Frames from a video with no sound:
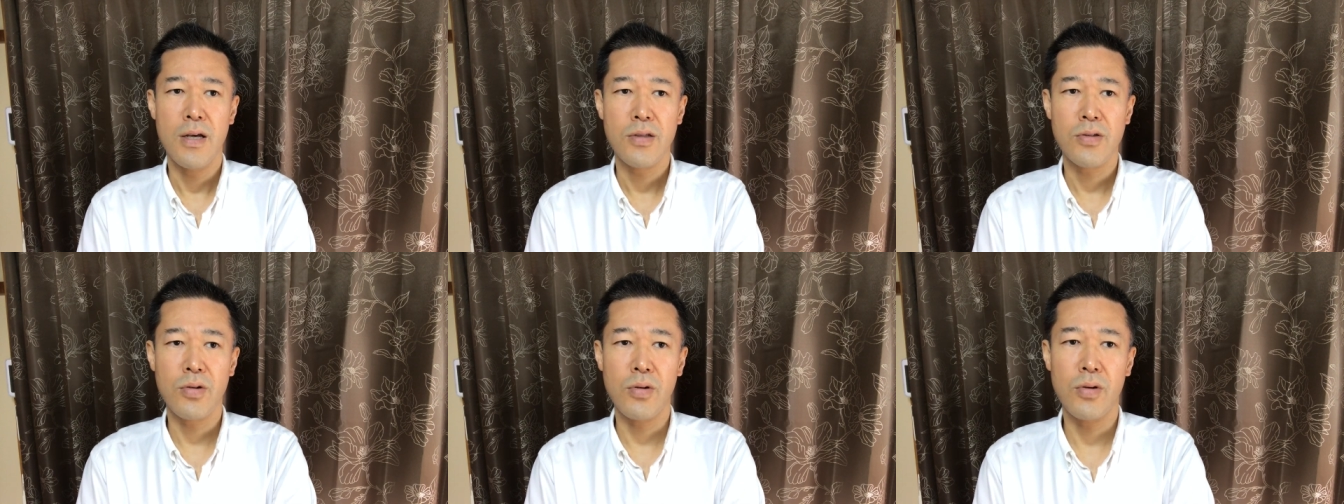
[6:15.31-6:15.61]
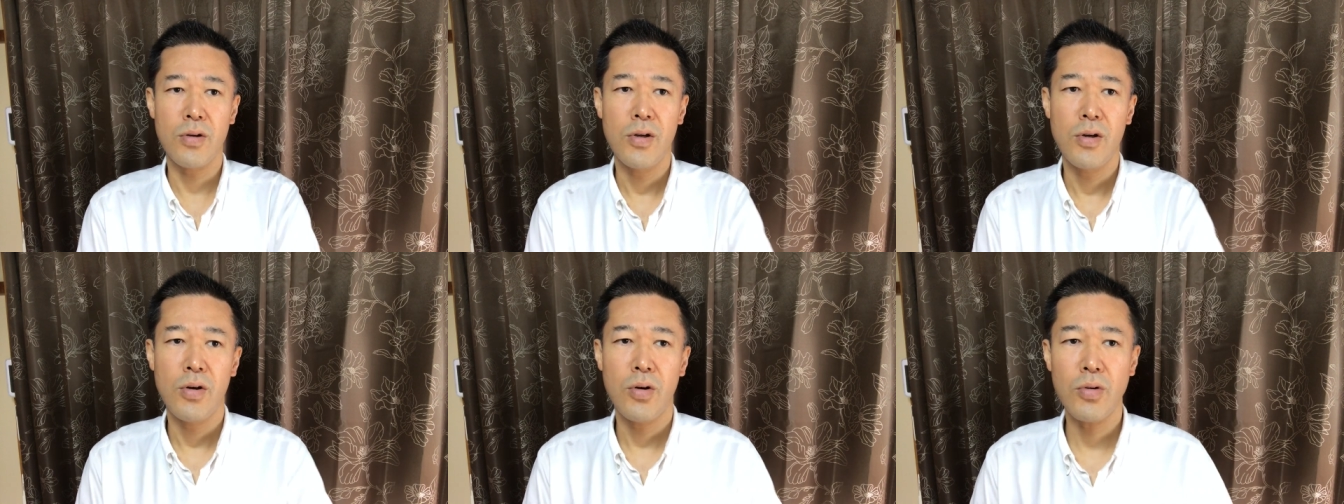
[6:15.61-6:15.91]
そ
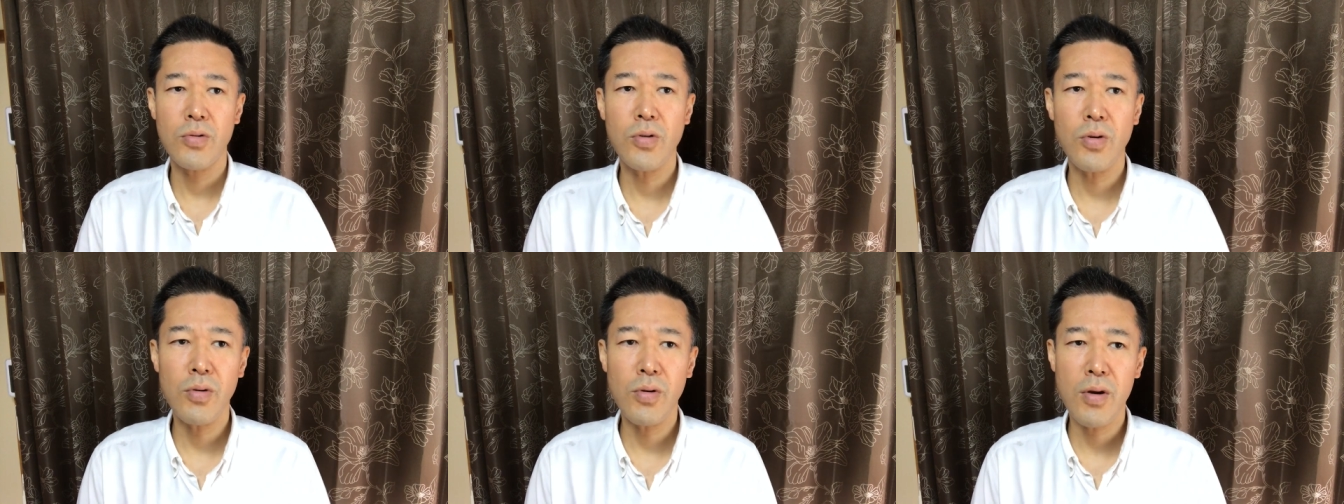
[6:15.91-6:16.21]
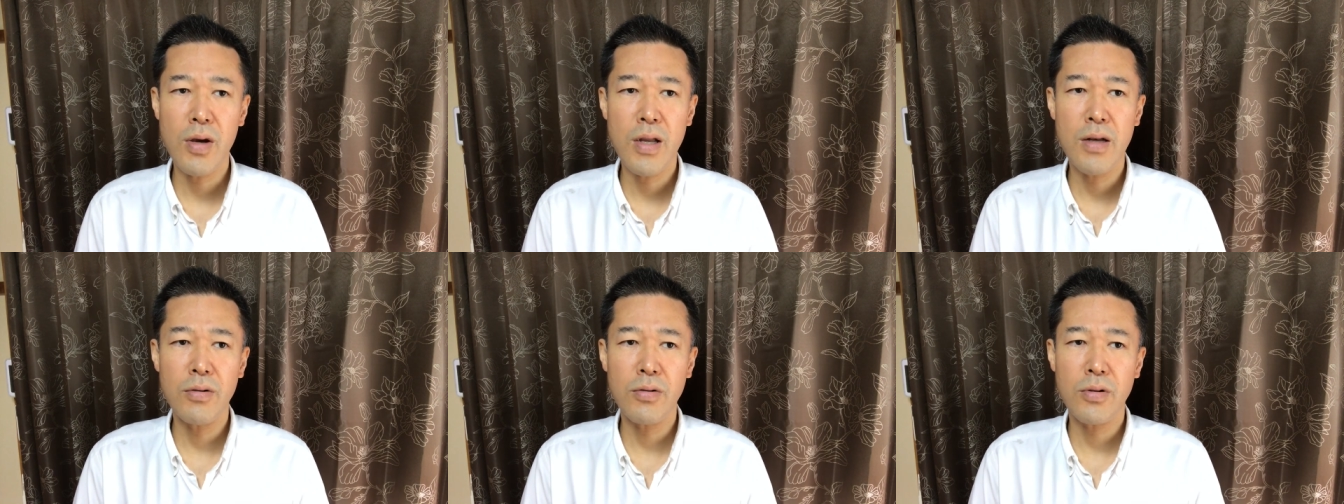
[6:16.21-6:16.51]
の
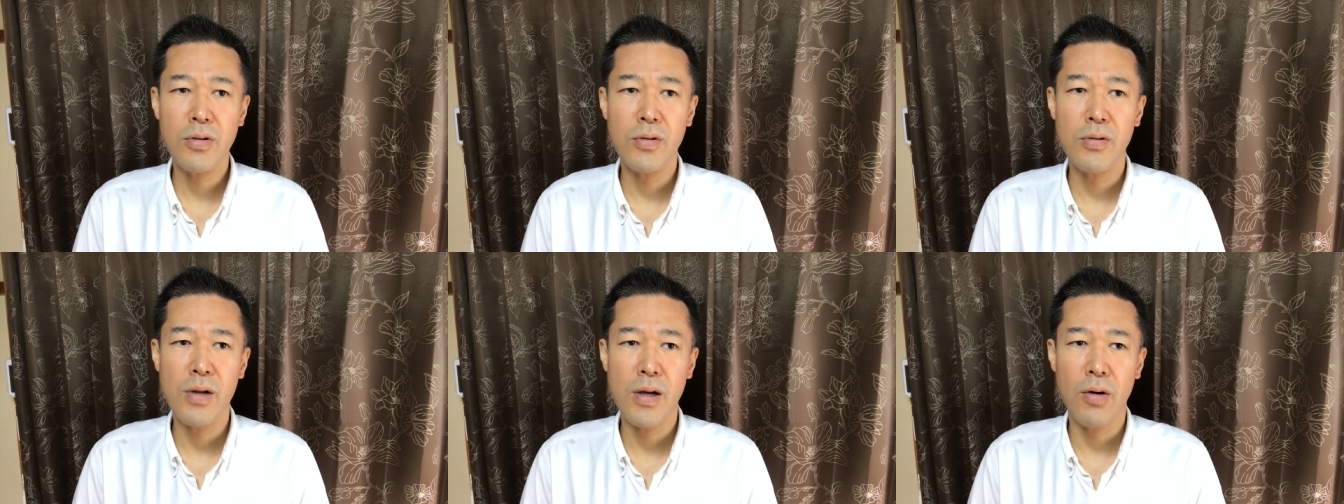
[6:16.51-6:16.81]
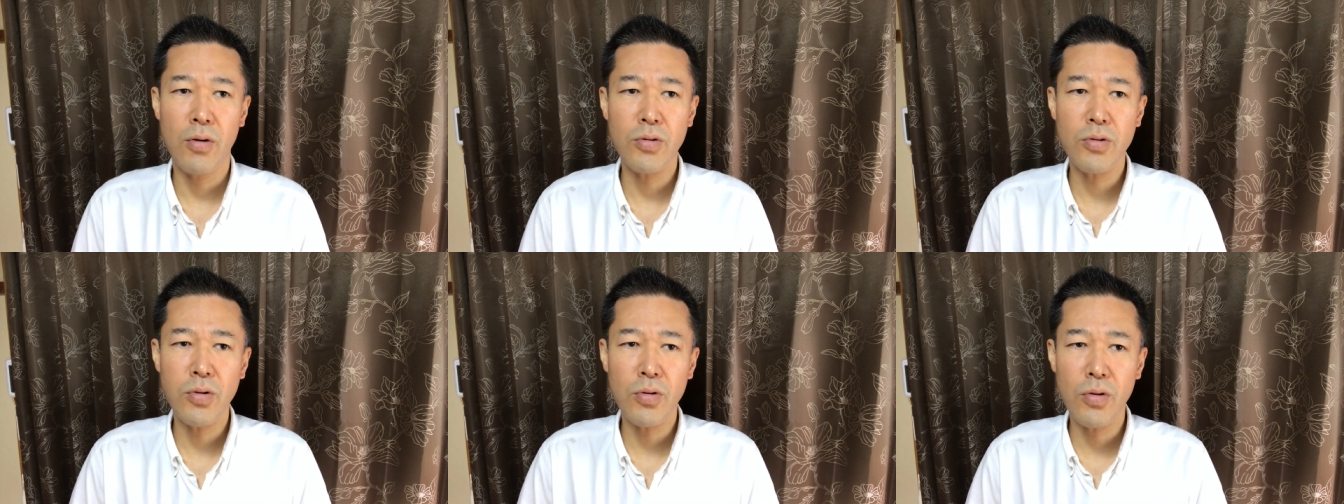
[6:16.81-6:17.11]
衰えるっていうの
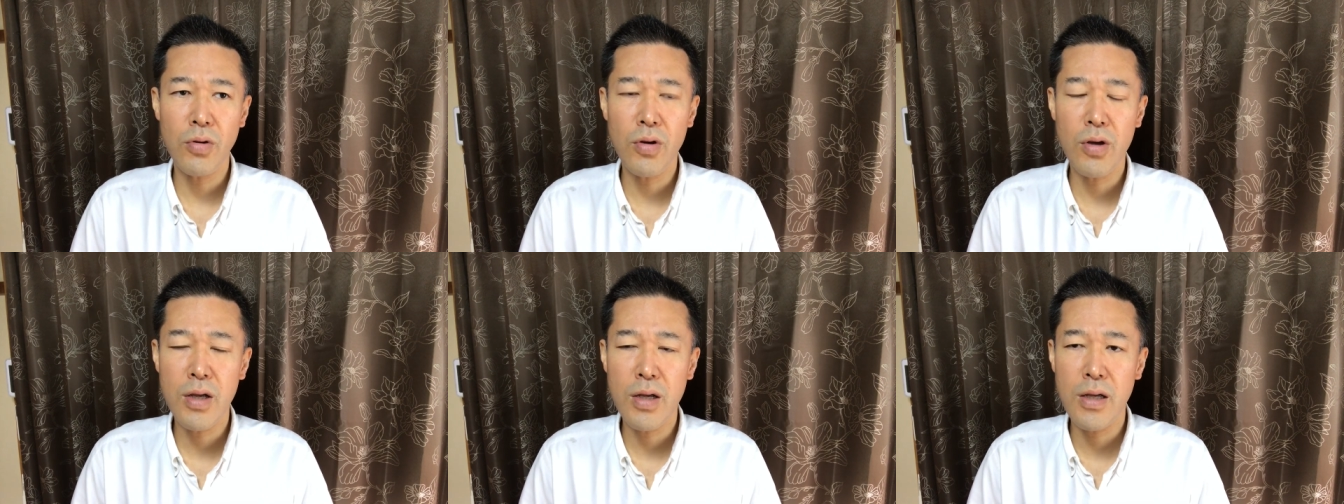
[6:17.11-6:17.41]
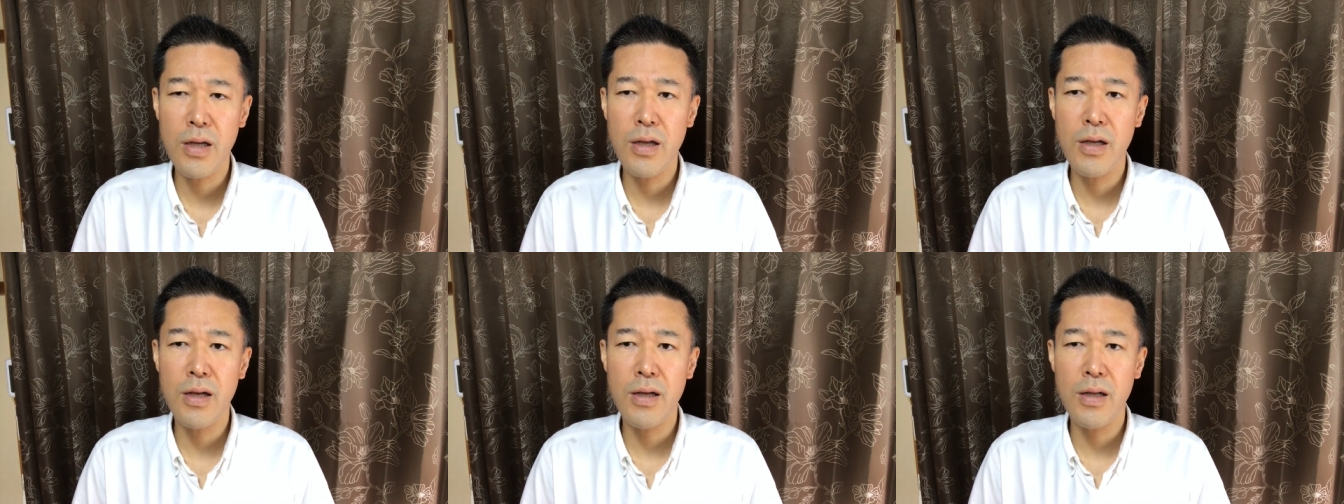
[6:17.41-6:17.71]
は
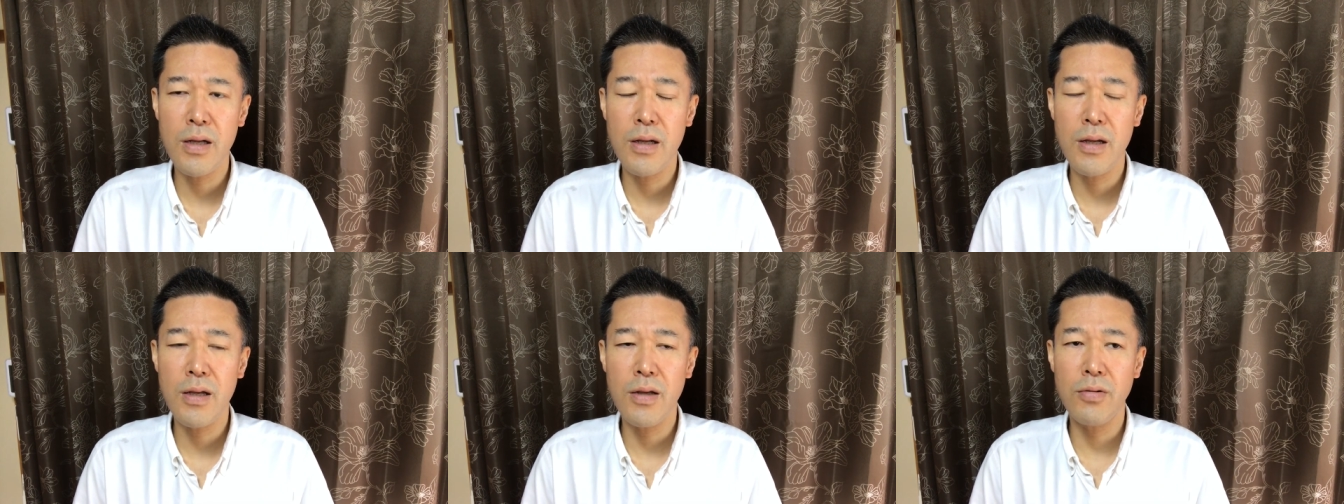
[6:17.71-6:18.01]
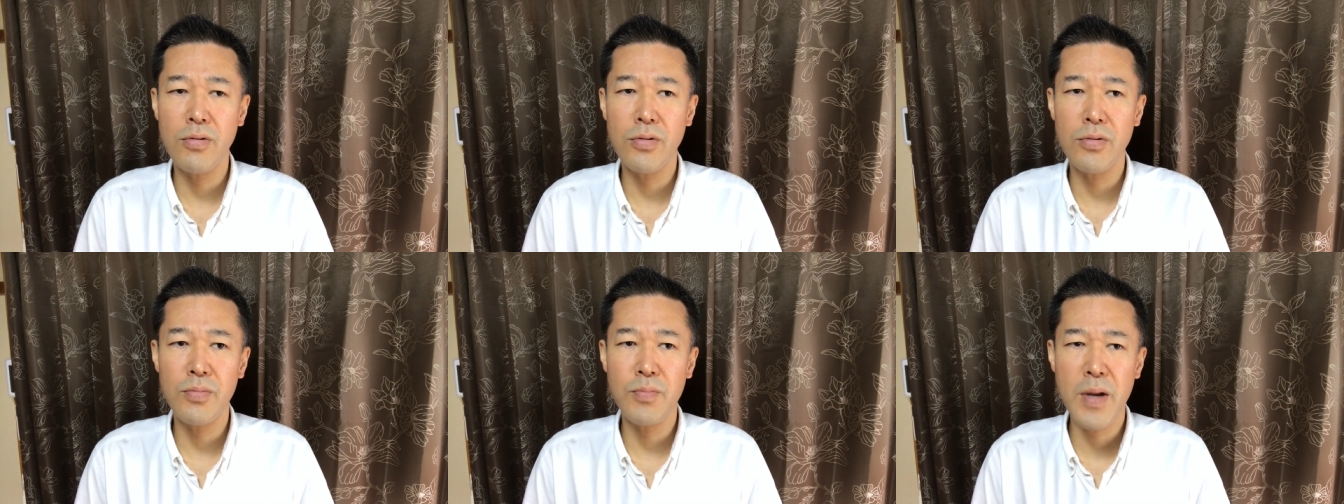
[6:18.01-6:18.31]
衰
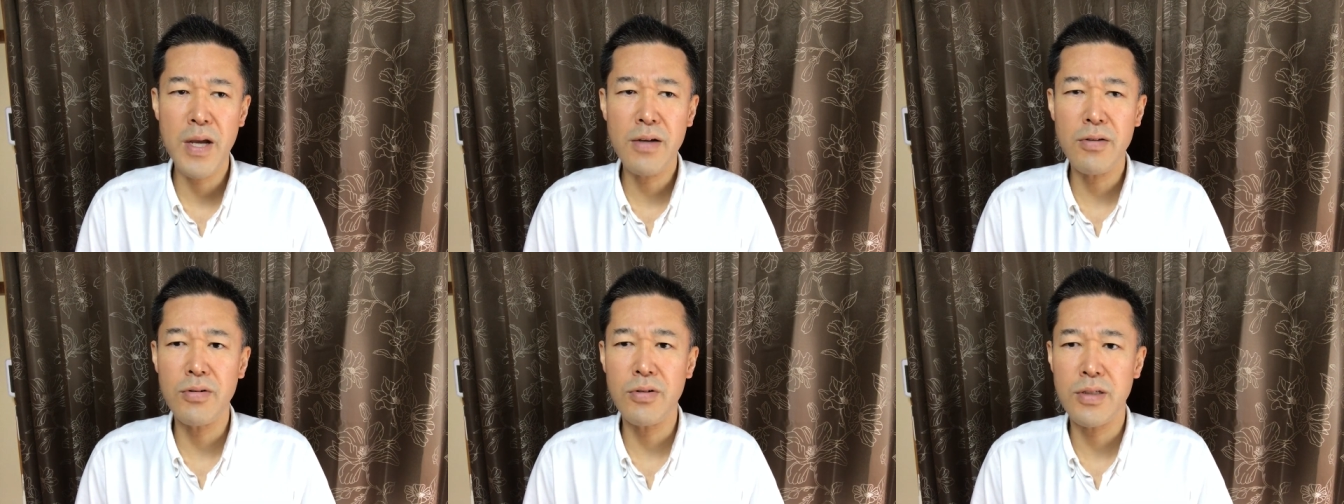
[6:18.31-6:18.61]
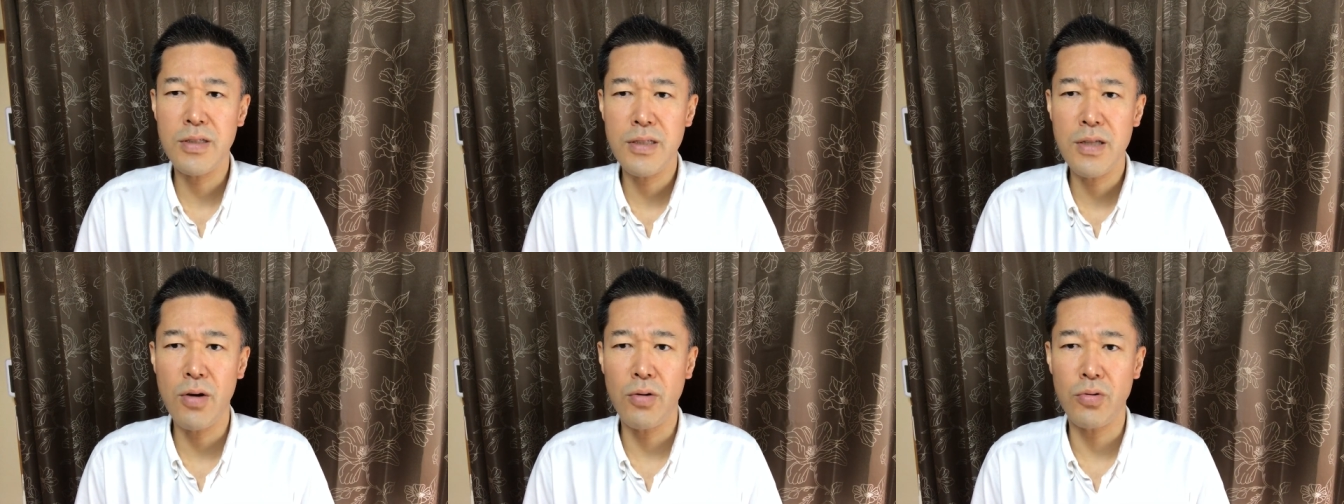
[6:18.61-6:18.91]
えるべく
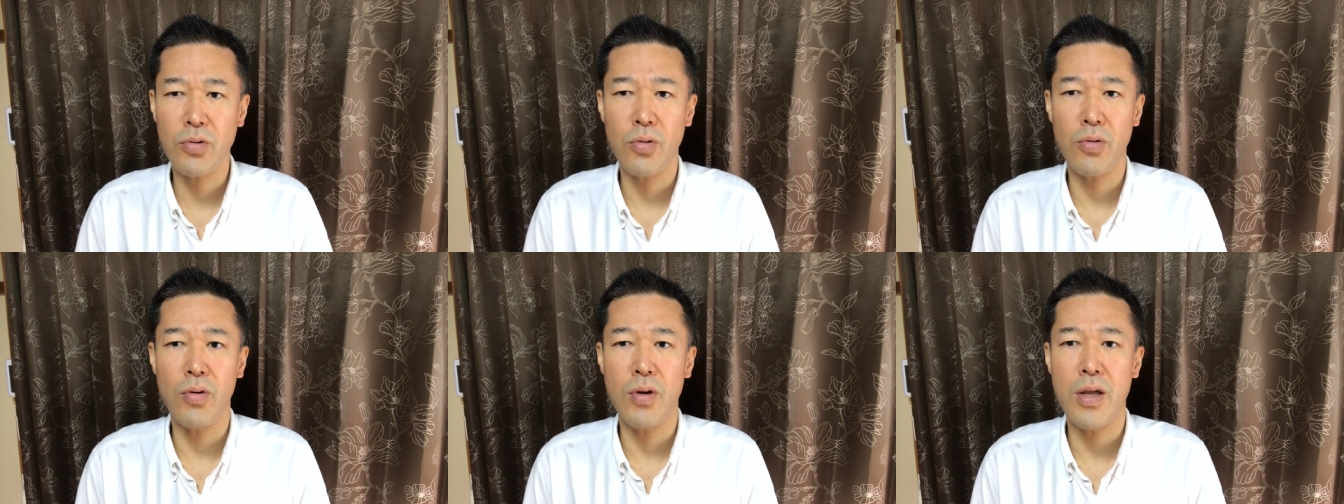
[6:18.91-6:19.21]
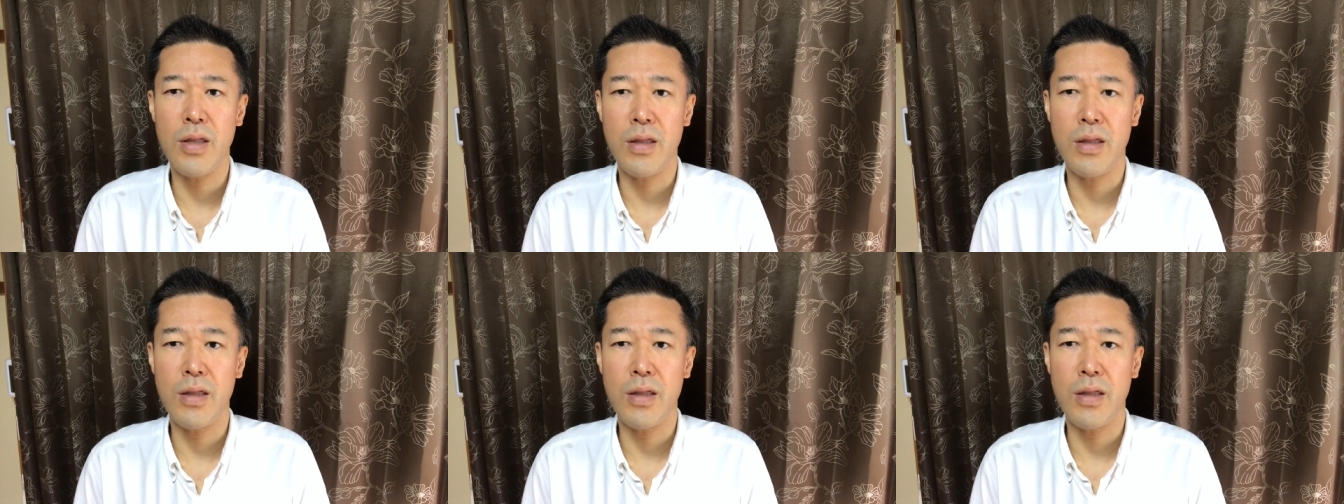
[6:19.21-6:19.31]
して衰